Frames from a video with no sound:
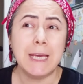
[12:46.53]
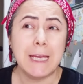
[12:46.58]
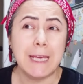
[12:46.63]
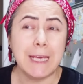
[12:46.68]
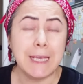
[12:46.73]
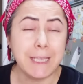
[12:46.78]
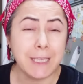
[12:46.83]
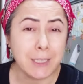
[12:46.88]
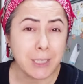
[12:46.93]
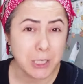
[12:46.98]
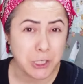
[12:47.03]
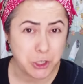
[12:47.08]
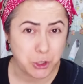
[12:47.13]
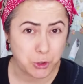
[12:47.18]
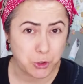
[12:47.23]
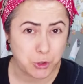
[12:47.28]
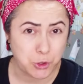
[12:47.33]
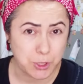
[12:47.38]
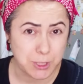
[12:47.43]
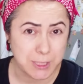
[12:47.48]
2
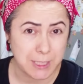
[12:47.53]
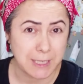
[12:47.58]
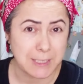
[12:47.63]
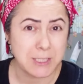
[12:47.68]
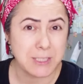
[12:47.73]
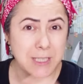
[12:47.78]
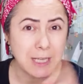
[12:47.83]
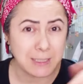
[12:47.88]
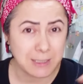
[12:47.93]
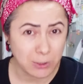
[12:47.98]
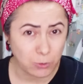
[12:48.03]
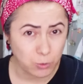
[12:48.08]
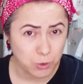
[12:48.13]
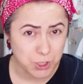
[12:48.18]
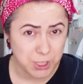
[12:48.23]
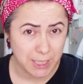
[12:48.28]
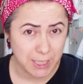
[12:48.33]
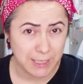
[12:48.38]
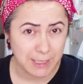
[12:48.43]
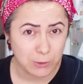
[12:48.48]
kaşıkçık sadece zaten o
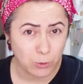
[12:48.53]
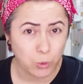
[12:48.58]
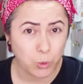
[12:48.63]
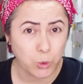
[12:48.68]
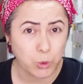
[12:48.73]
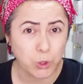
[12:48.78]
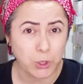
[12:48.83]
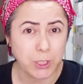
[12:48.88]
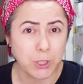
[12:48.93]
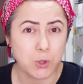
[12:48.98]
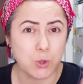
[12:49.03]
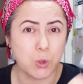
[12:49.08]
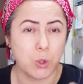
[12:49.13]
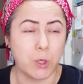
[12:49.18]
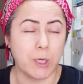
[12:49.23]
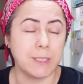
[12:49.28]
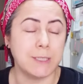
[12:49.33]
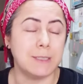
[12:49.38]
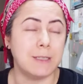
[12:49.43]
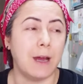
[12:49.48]
şeyine de koyduk ya
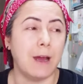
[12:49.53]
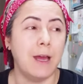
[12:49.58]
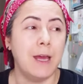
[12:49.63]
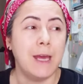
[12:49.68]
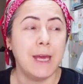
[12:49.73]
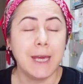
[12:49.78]
soğanına.